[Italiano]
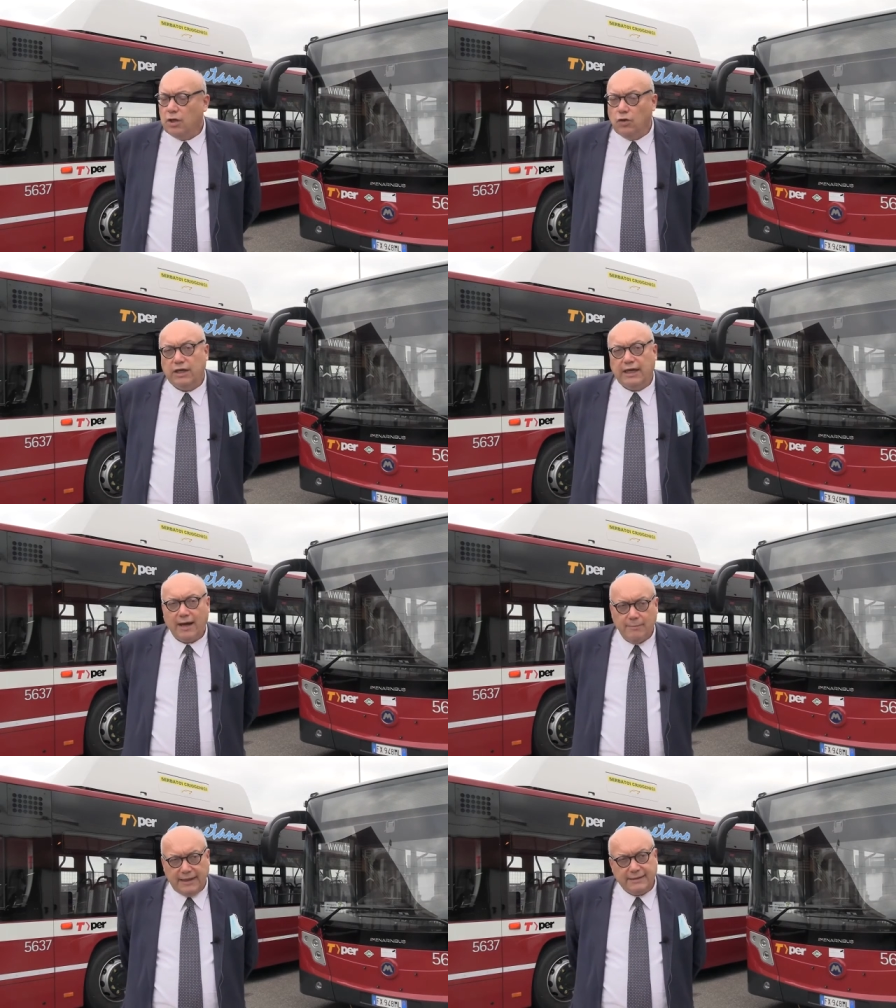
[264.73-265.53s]
Noi
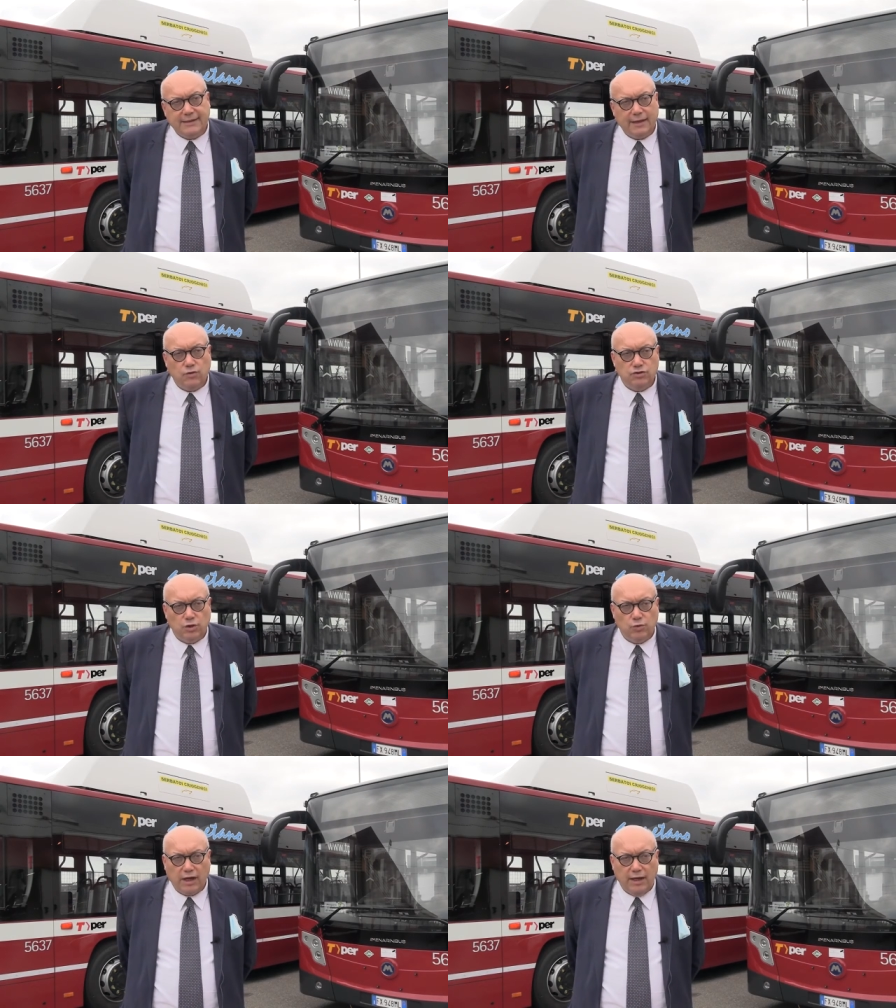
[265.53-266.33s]
chiaramente
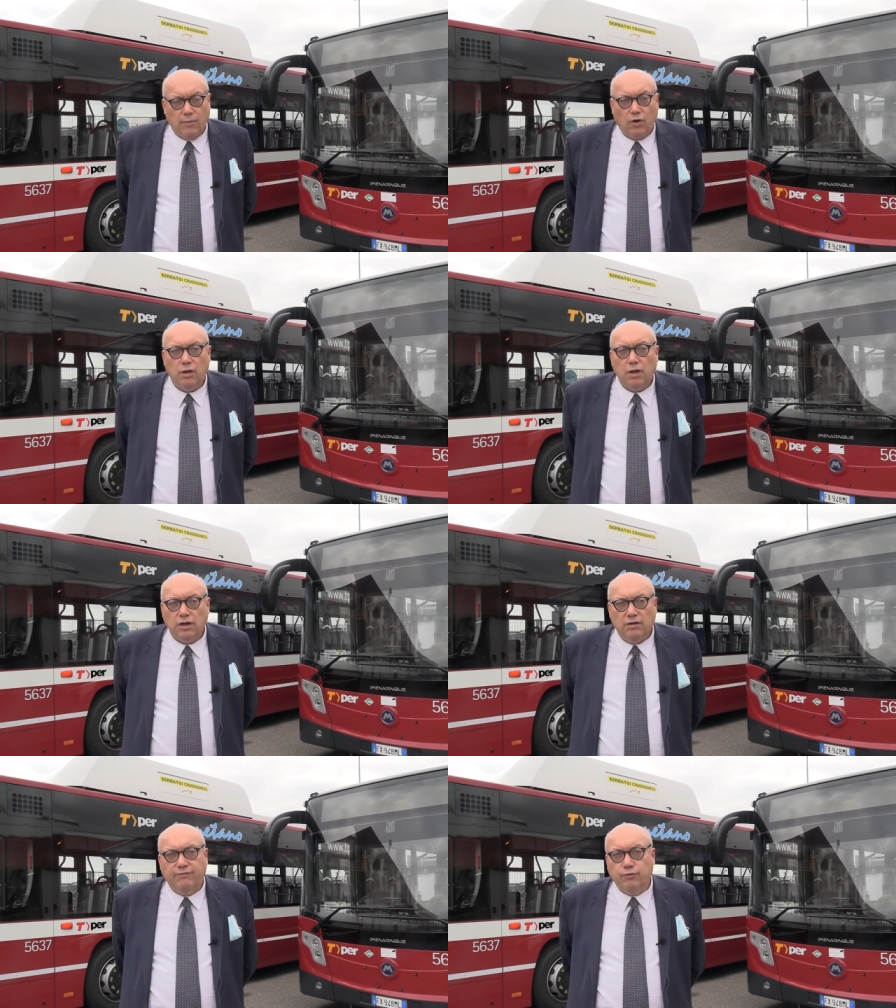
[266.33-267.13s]
continueremo
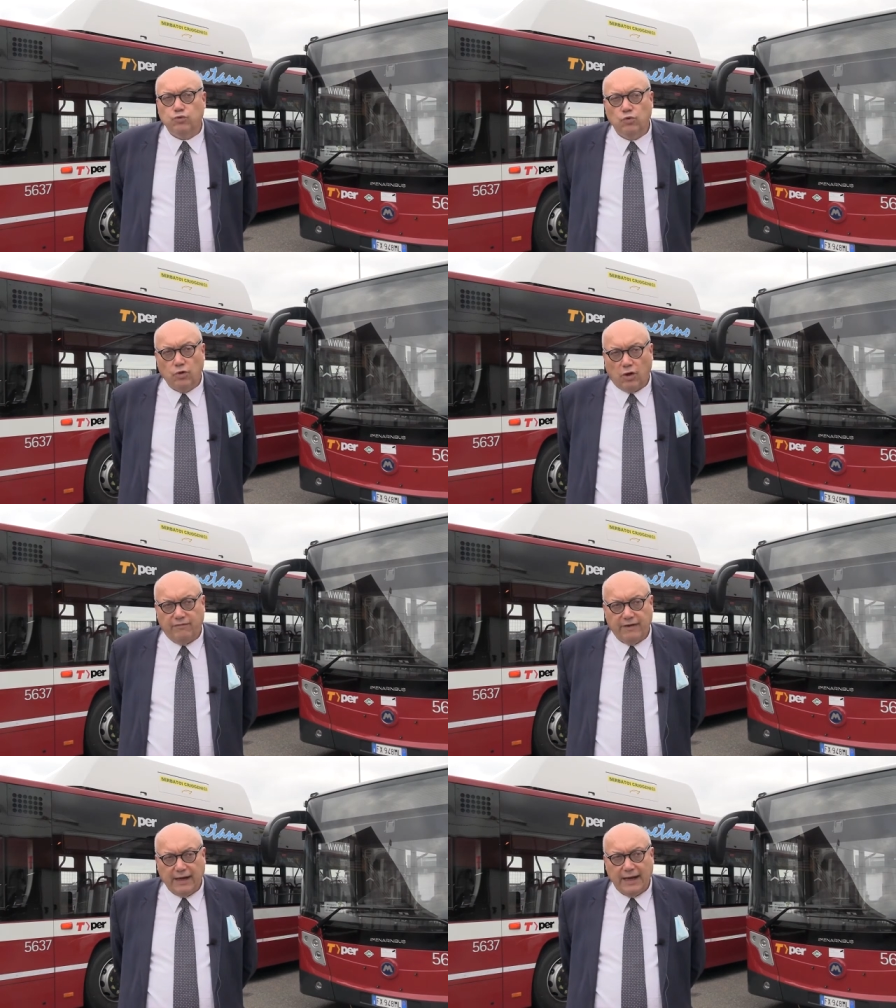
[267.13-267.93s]
in futuro a
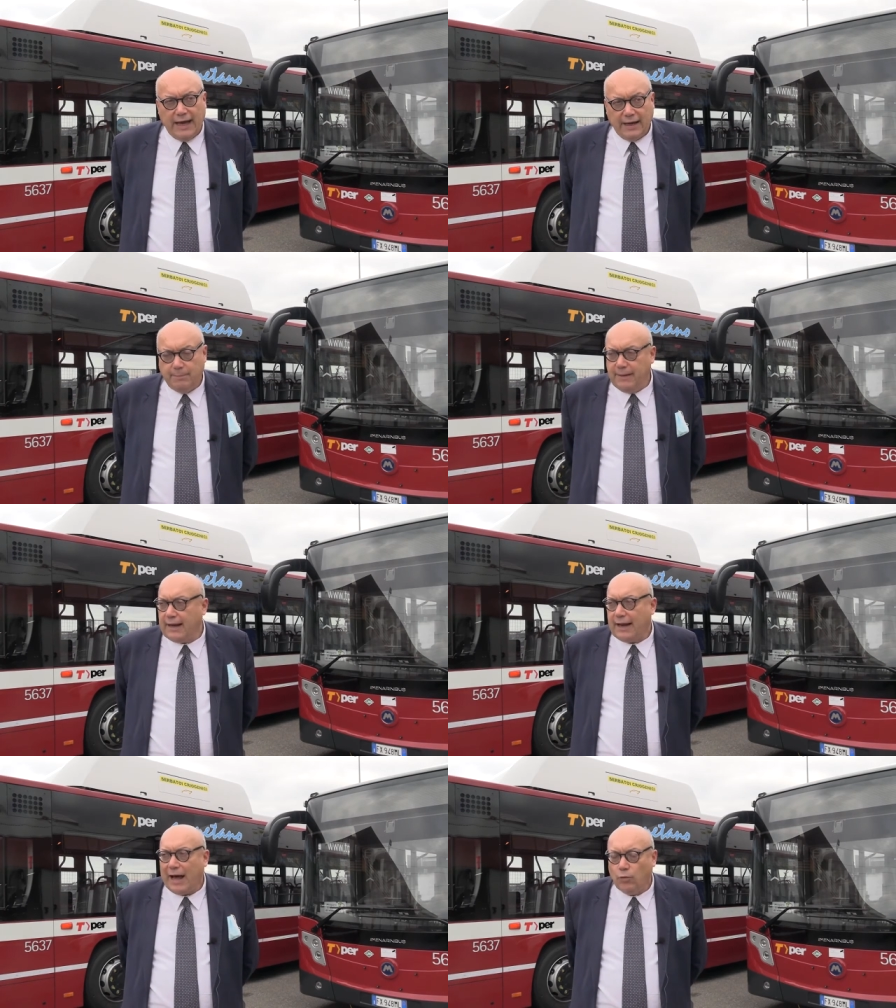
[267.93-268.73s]
fare gare
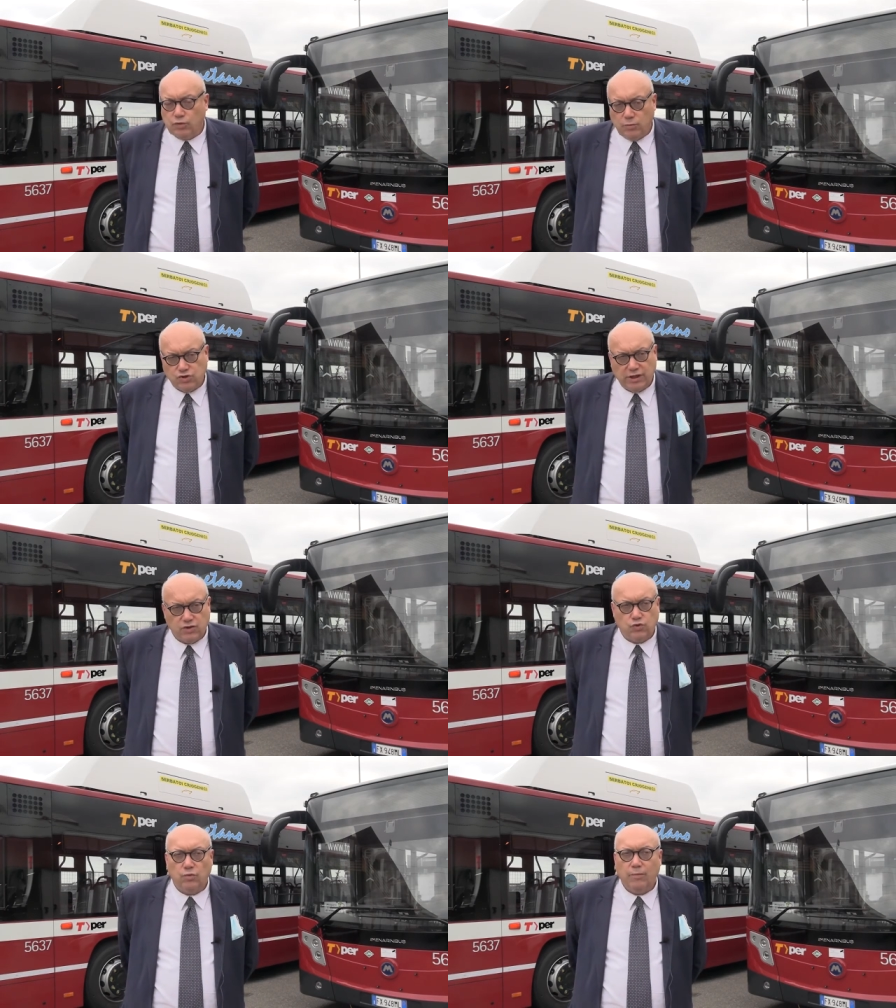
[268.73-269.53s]
per autobus
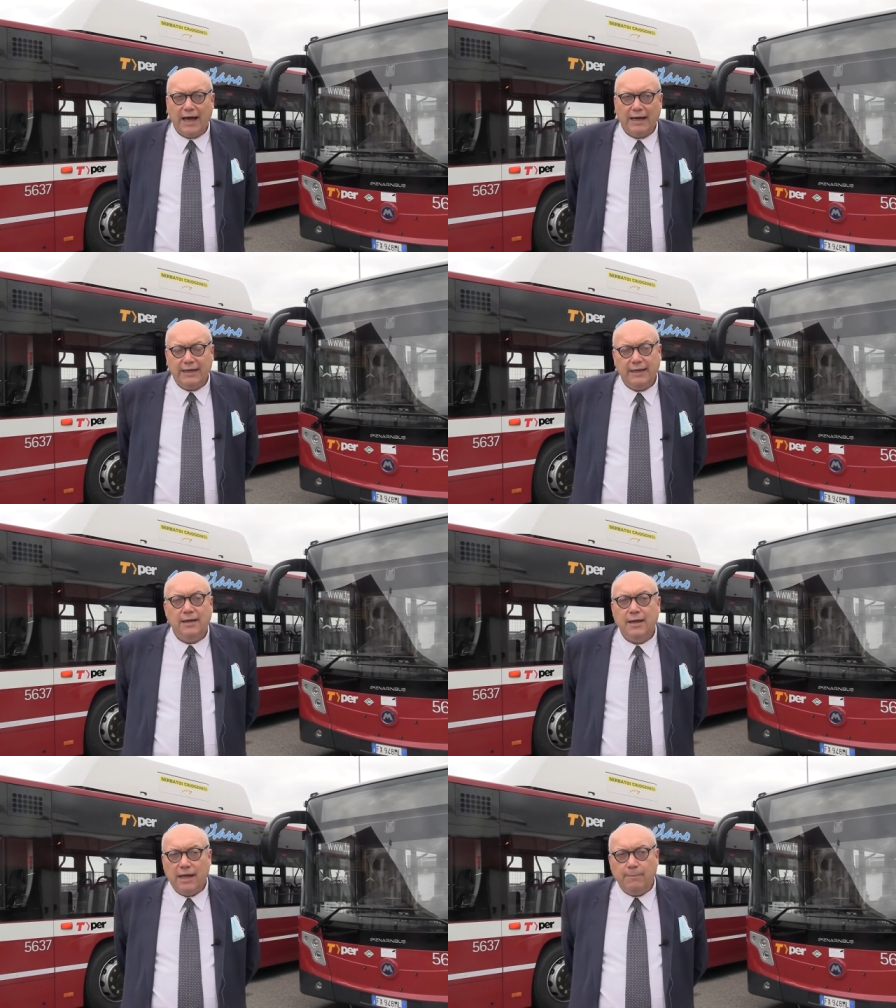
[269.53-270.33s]
exturbani
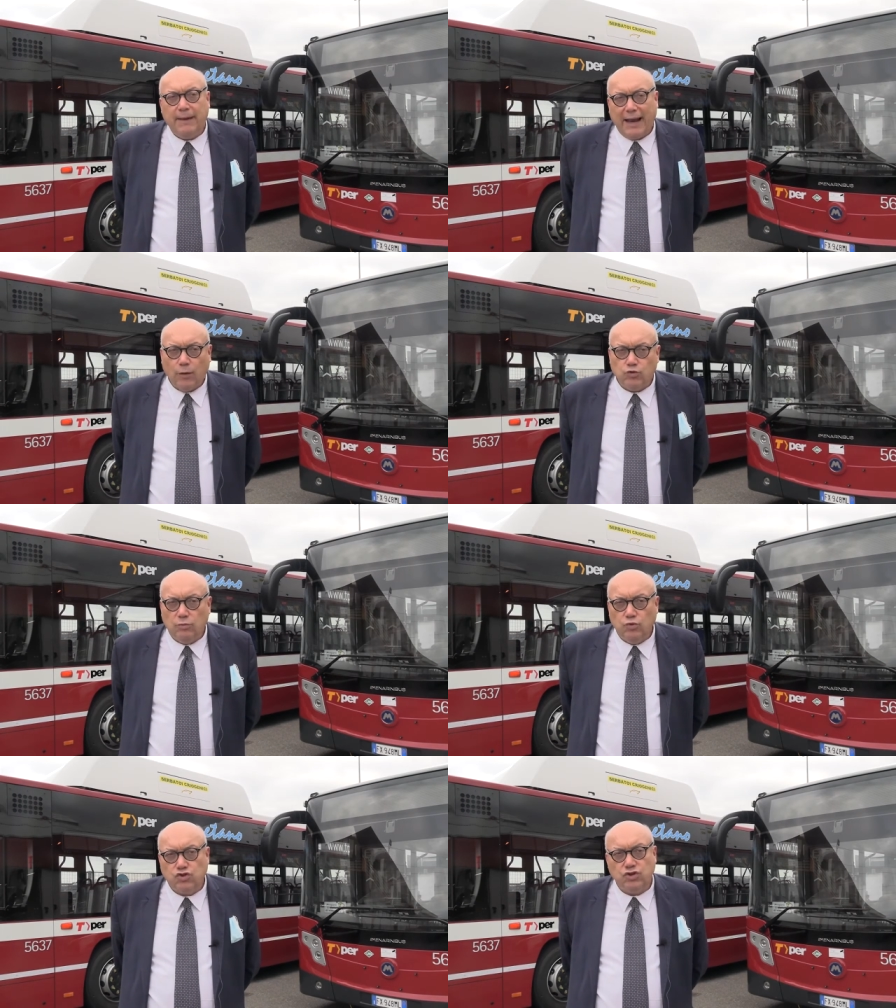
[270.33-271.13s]
e per
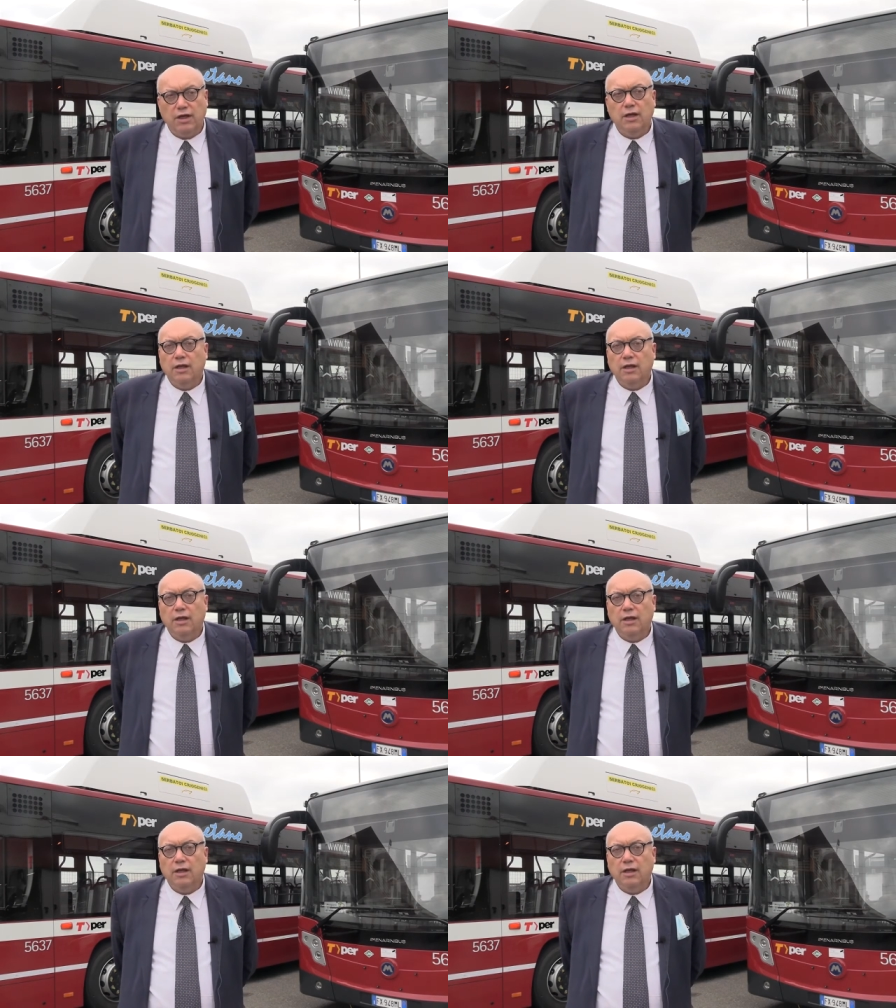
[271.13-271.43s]
autobus